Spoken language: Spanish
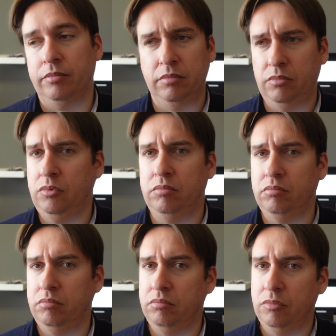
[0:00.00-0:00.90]

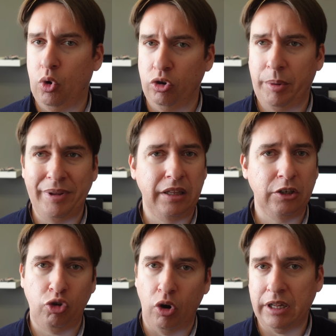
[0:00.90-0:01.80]
Mm, curiosamente
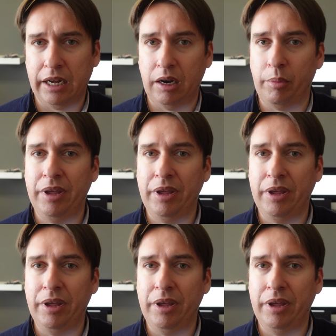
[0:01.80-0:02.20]
solo atacan al